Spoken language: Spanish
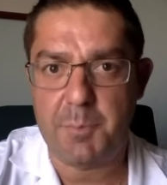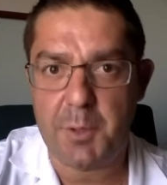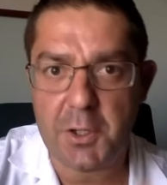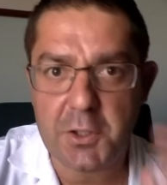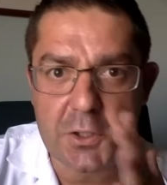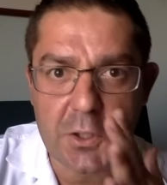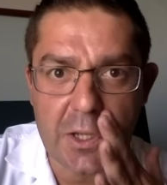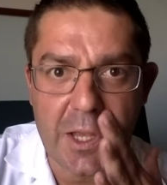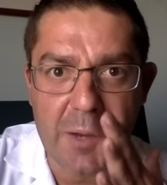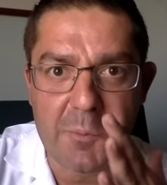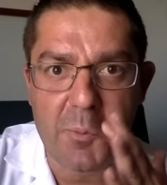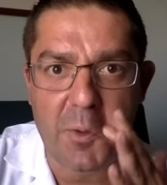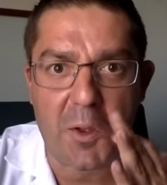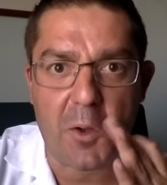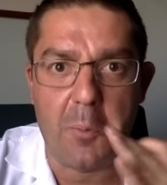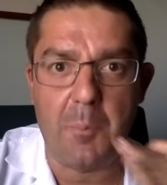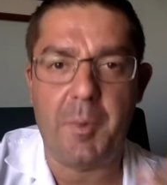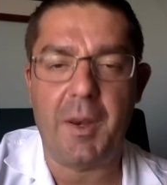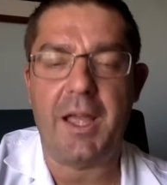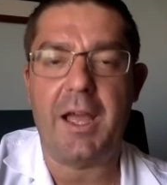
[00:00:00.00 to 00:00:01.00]
Pero eso ya es muy
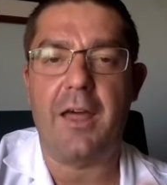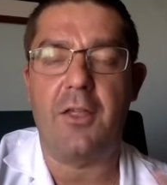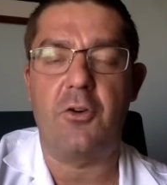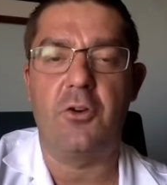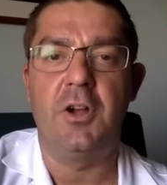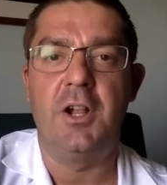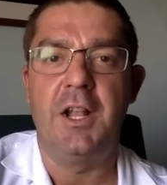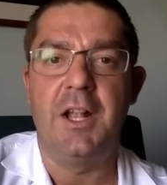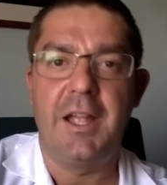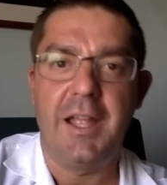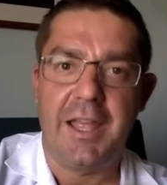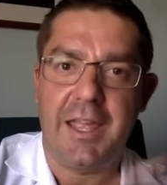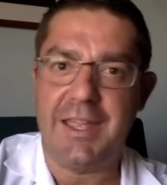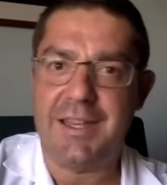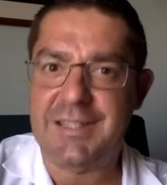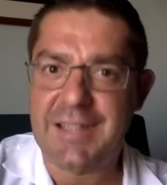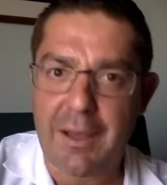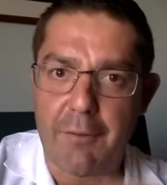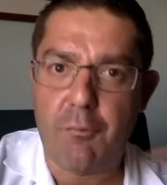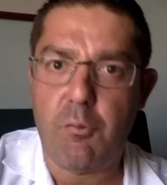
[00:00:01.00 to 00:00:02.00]
complicado
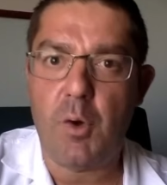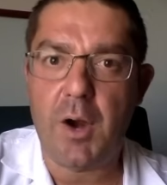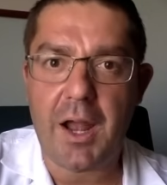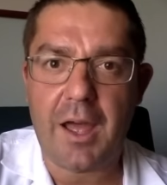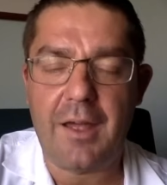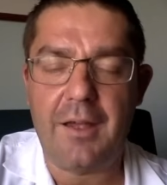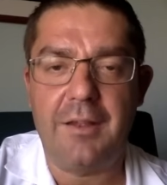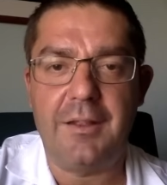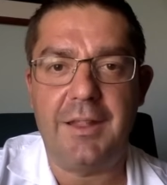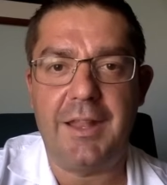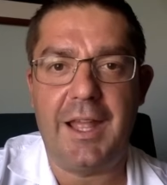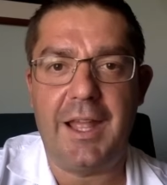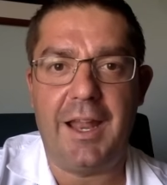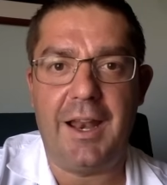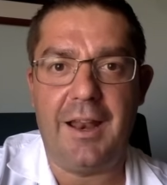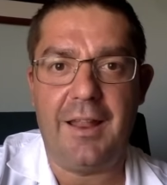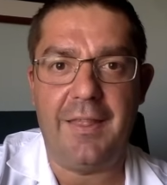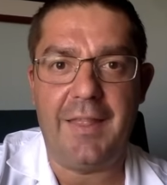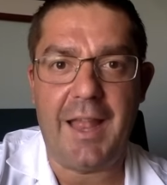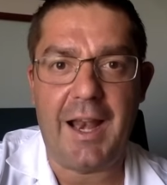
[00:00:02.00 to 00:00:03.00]
y está fuera
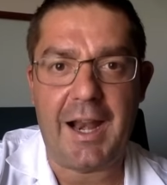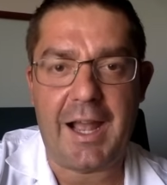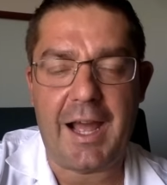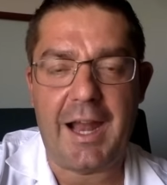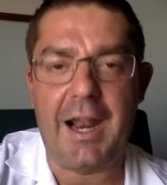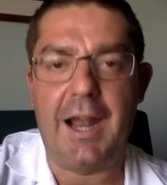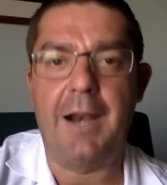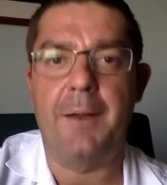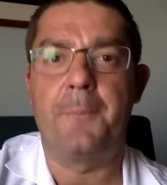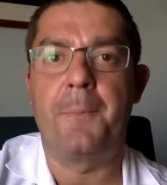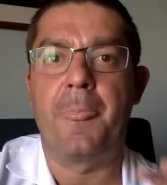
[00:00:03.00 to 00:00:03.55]
del, del canal.